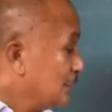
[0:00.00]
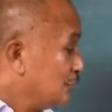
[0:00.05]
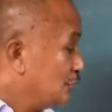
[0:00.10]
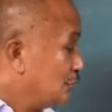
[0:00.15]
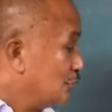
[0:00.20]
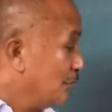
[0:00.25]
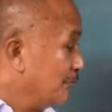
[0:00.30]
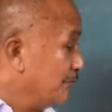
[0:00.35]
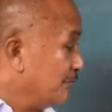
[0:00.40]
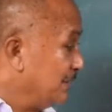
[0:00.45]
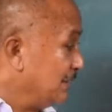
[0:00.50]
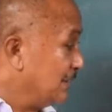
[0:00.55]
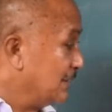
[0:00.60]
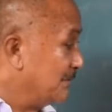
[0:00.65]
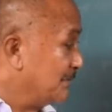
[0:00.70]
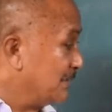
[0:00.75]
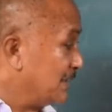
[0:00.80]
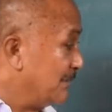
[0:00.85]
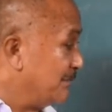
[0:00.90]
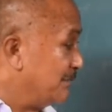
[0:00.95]
जो
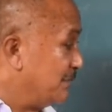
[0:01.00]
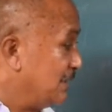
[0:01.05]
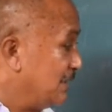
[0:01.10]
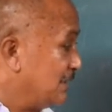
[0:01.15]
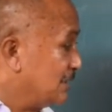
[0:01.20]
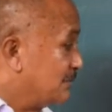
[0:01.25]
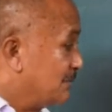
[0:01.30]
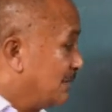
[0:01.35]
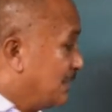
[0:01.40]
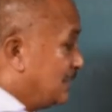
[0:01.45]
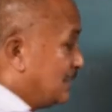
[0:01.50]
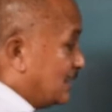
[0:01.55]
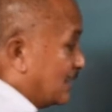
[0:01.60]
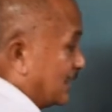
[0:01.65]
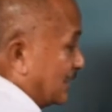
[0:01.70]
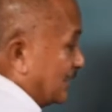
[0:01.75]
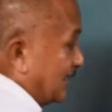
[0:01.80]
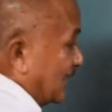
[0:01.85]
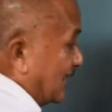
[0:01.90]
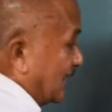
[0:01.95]
मीनम का बीच में ये
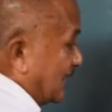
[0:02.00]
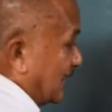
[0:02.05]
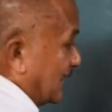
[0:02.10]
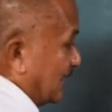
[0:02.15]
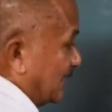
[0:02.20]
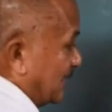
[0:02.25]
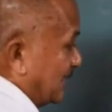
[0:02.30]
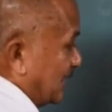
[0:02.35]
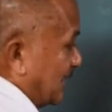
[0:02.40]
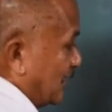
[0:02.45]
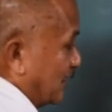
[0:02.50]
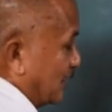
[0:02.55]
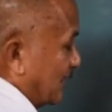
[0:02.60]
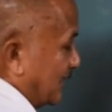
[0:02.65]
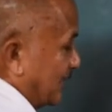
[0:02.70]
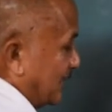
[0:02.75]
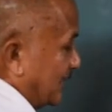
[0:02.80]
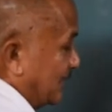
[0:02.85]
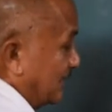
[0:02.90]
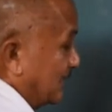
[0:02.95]
अंडाकार बना
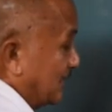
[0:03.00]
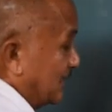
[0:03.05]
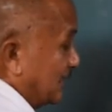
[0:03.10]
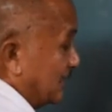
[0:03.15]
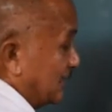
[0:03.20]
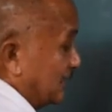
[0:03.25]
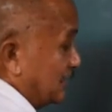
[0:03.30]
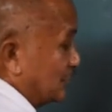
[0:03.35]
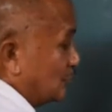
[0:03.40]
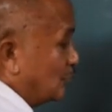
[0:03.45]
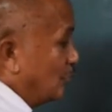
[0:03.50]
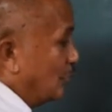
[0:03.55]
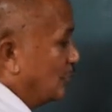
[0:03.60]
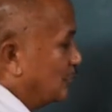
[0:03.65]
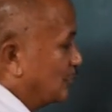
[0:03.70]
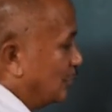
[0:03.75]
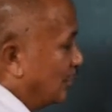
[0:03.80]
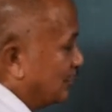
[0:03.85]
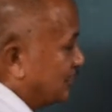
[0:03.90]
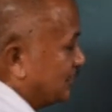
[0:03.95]
हुआ है इसको
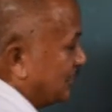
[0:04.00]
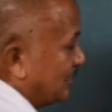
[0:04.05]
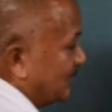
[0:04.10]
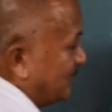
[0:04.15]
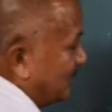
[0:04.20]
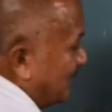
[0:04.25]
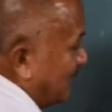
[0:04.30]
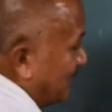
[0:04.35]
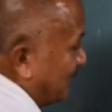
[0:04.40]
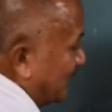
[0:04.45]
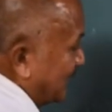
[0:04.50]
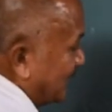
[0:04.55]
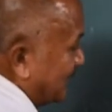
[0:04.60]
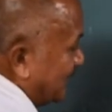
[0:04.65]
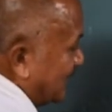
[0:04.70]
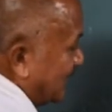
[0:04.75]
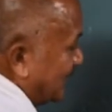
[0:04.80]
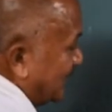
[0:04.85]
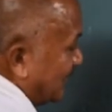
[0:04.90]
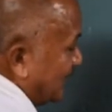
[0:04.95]
क्रॉचिट में ये भर
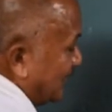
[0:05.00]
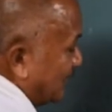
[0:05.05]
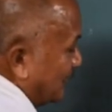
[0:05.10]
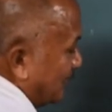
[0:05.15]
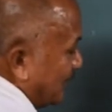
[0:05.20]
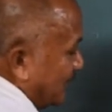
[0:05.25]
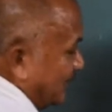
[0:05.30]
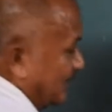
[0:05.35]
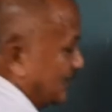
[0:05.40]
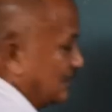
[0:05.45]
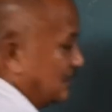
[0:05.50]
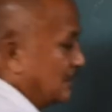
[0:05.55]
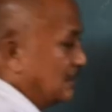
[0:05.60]
दिया गया हुआ है